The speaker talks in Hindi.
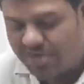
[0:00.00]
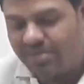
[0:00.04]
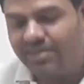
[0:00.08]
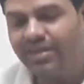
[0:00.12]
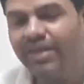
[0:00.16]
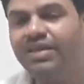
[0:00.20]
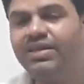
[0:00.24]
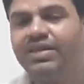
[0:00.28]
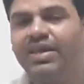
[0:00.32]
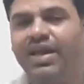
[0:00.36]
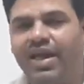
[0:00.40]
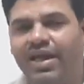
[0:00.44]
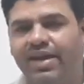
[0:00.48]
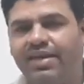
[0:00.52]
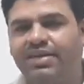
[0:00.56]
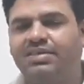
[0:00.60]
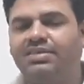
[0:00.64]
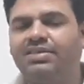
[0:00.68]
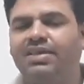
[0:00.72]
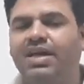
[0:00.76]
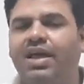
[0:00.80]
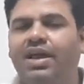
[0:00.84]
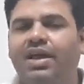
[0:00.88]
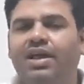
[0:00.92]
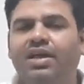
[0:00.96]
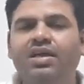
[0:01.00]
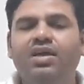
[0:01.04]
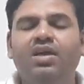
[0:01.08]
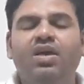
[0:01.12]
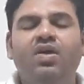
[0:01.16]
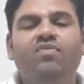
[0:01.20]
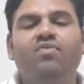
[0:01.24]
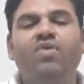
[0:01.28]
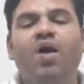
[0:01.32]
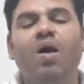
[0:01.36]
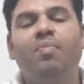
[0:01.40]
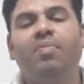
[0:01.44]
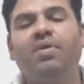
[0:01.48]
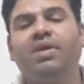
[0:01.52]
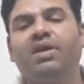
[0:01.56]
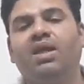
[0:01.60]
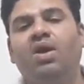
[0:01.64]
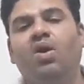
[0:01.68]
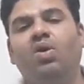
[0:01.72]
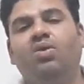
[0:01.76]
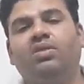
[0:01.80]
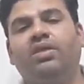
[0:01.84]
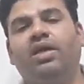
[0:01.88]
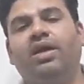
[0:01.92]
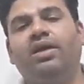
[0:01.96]
सन क्या है एक स्टार है वहाँ पर
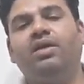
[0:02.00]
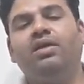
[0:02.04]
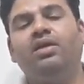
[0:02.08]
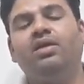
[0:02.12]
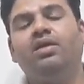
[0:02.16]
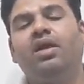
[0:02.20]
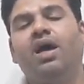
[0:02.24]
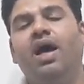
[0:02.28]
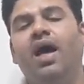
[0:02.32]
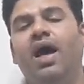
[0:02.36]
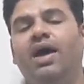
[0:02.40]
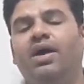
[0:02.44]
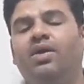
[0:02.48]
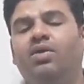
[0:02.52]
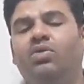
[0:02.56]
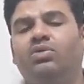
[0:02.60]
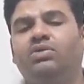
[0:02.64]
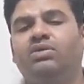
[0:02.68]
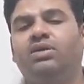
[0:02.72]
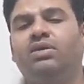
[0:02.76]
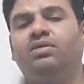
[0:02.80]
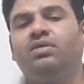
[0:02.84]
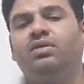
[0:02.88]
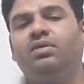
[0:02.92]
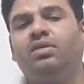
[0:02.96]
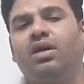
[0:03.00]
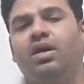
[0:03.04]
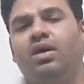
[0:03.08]
क्या होता है हाइड्रोजन